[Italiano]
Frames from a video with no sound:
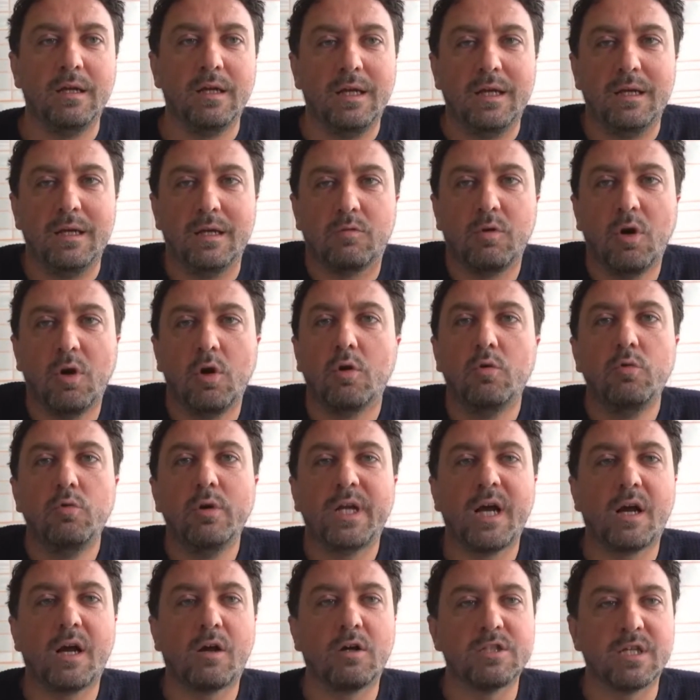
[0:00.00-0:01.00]
eh, quello,
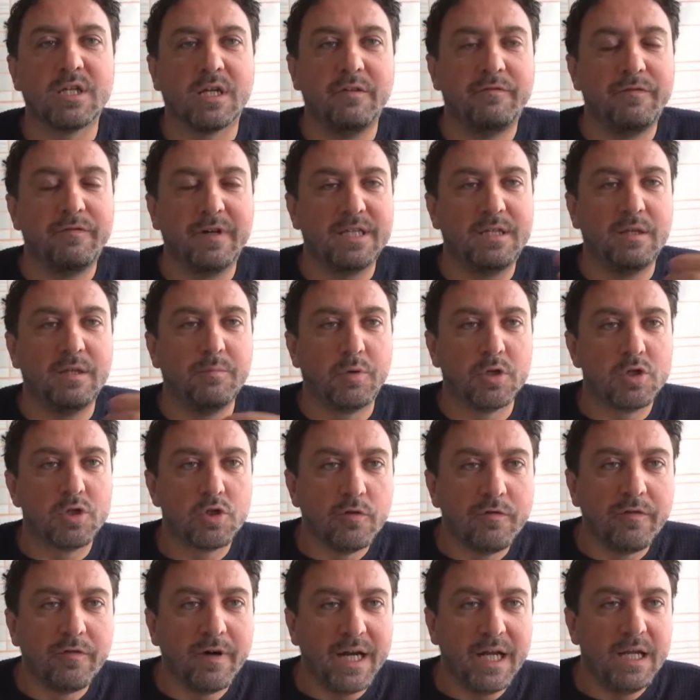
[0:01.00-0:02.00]
l'unica cosa che infatti posso
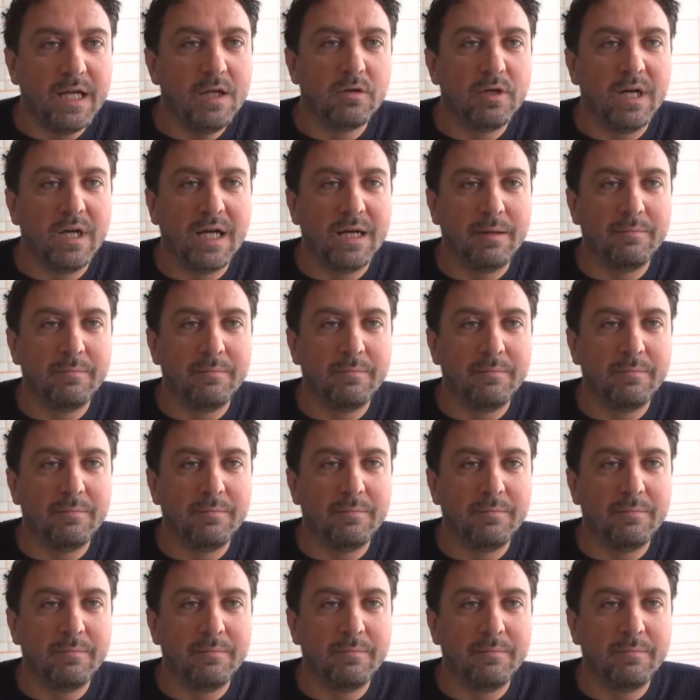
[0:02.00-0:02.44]
fare io nella,